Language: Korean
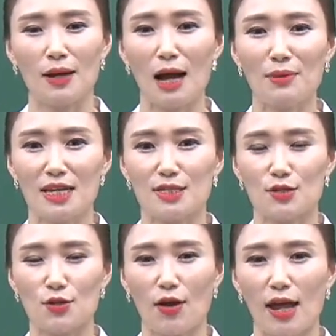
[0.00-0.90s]
함에
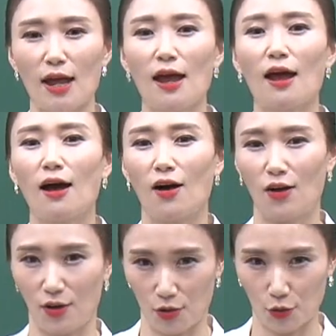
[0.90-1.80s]
있어서의
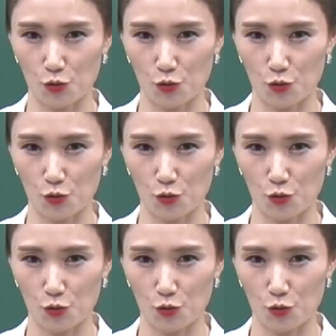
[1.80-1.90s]
어,